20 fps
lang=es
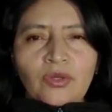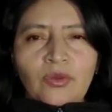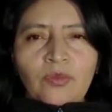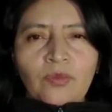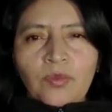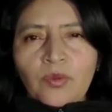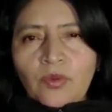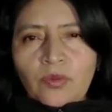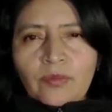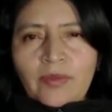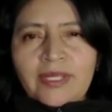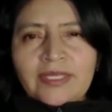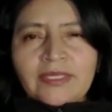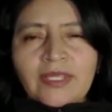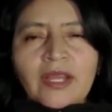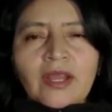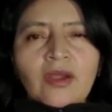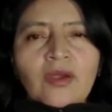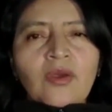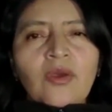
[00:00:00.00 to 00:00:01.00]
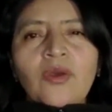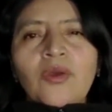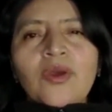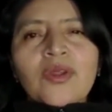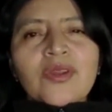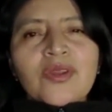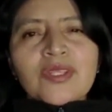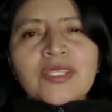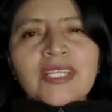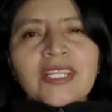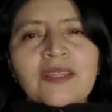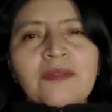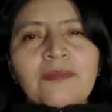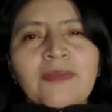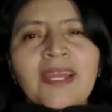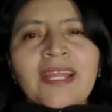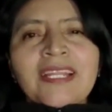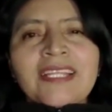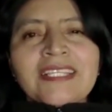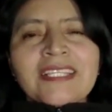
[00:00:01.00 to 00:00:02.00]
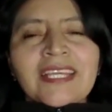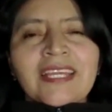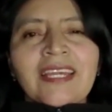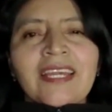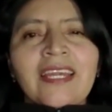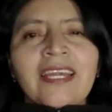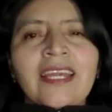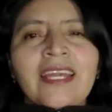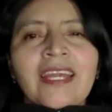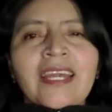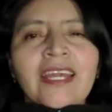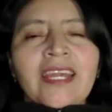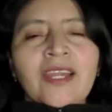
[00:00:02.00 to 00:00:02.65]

con pumas u otros animales que